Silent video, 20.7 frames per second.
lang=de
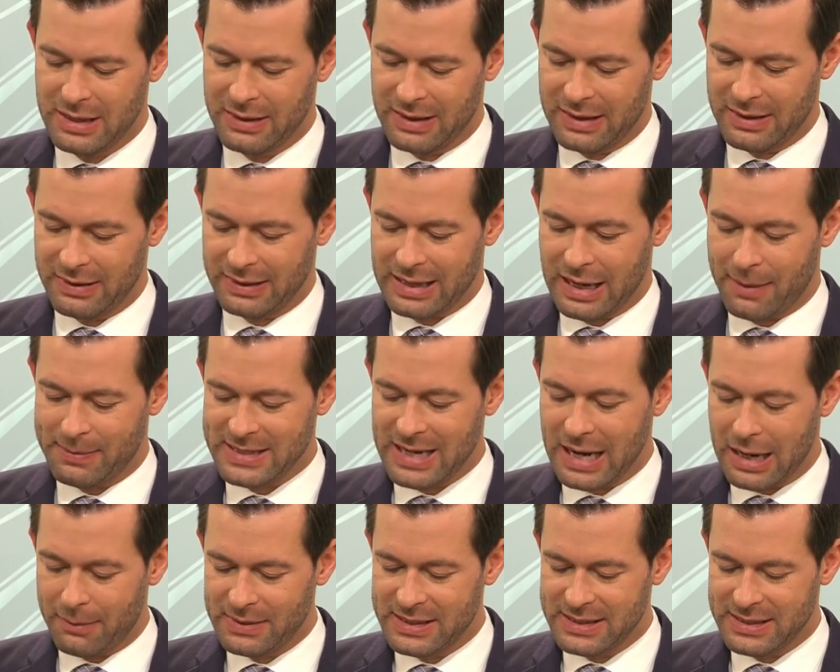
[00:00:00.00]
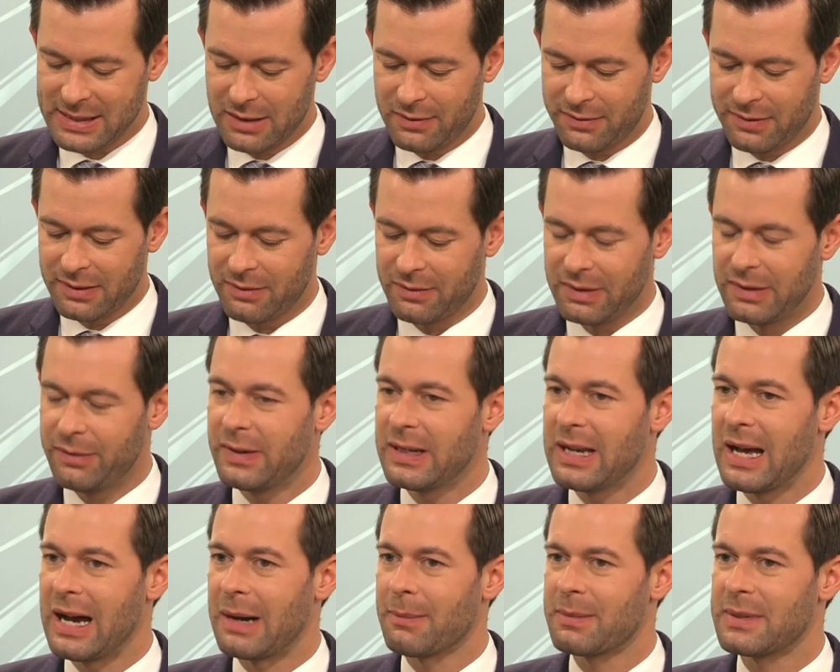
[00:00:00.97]
äh, gab es Amtshilfe wie
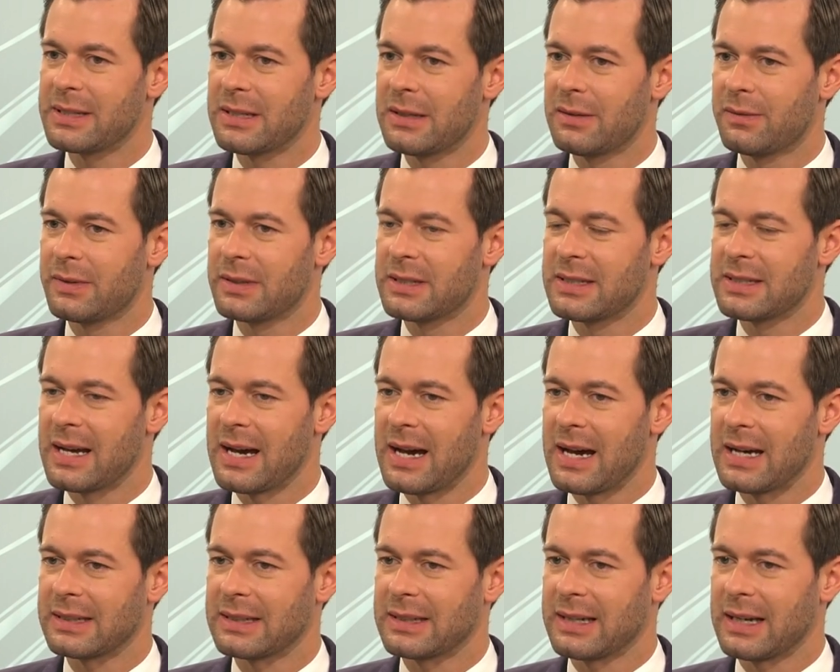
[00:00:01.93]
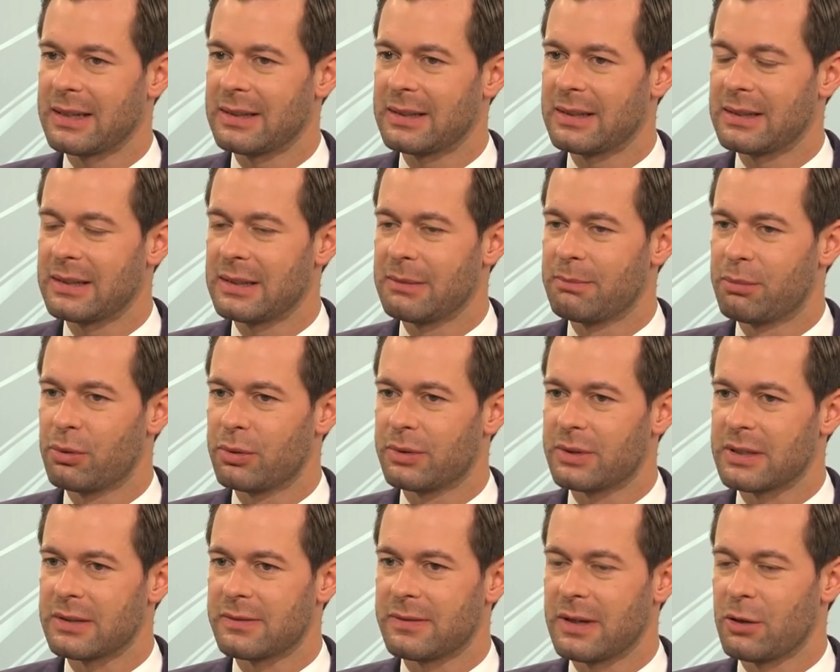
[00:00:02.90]
viel Amtshilfe dieser Art kann denn die
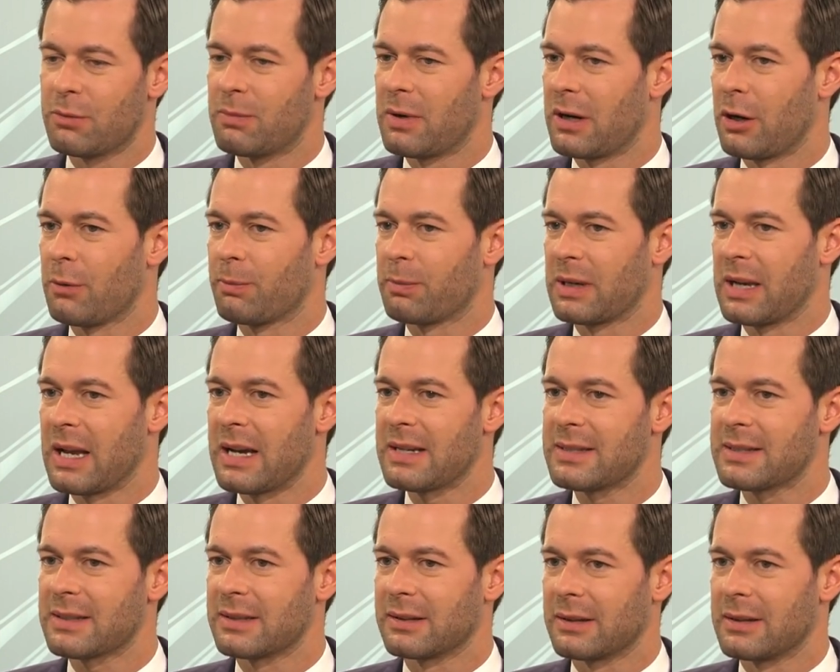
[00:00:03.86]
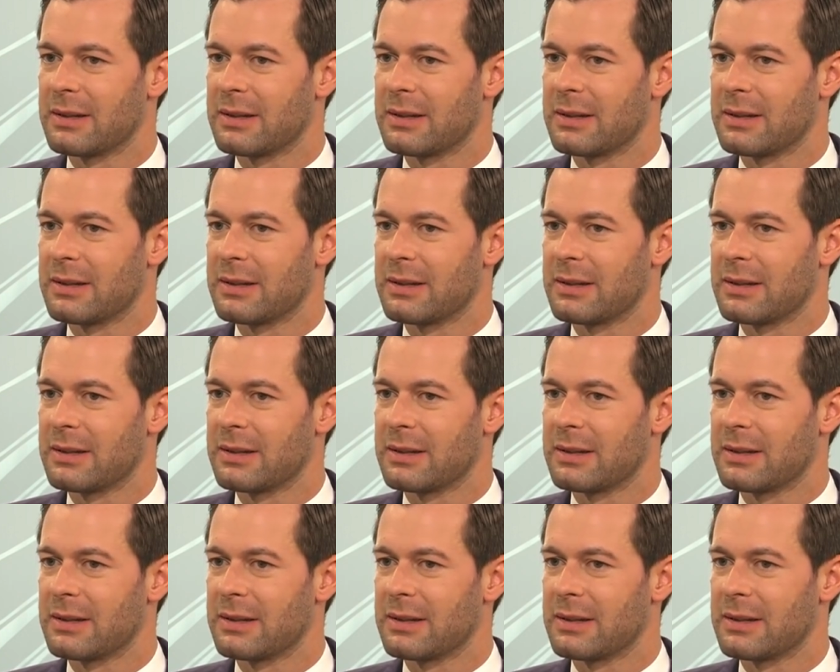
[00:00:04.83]
Bundeswehr überhaupt leisten?